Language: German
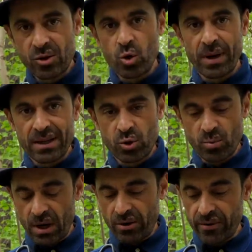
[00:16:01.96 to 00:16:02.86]
sie über
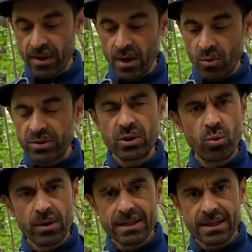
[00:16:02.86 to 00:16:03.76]
Enzyme auf. Und sie
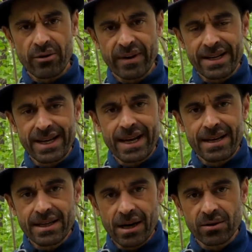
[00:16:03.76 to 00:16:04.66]
tun das auf eine
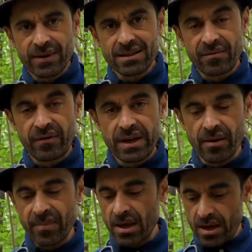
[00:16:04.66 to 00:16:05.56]
ähnliche Art und Weise wie
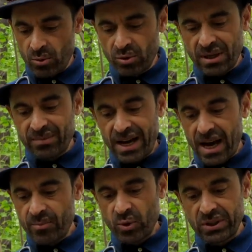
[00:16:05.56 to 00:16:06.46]
wir. In unserem
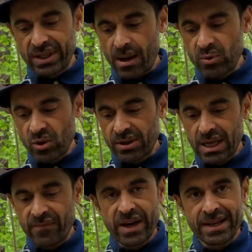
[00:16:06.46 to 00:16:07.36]
Darm, durch die
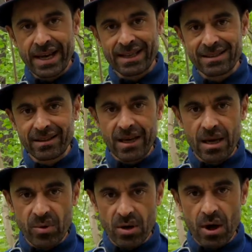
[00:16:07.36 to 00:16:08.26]
Darmzotten, haben wir eine
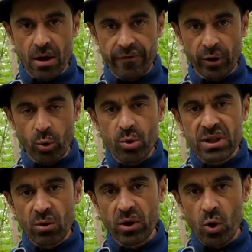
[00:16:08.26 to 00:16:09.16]
extreme
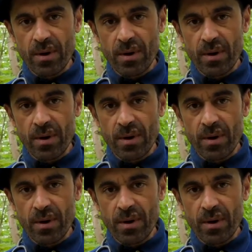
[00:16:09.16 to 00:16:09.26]
Vergrößerung der